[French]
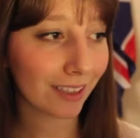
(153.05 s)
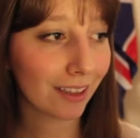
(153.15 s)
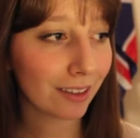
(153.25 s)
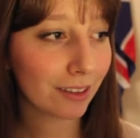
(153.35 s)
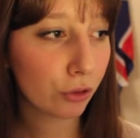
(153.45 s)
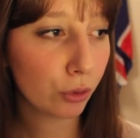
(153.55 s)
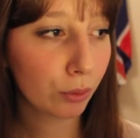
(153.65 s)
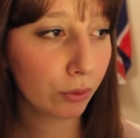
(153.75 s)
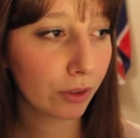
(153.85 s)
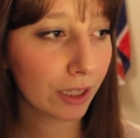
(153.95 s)
7. Si tu
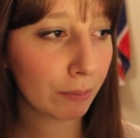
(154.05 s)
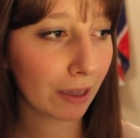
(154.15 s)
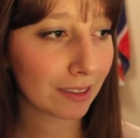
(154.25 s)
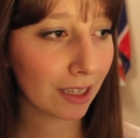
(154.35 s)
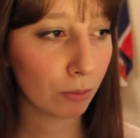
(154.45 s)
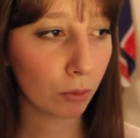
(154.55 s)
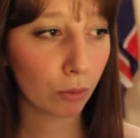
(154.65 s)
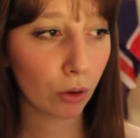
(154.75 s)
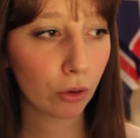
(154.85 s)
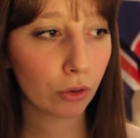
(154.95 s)
pouvais passer un moment,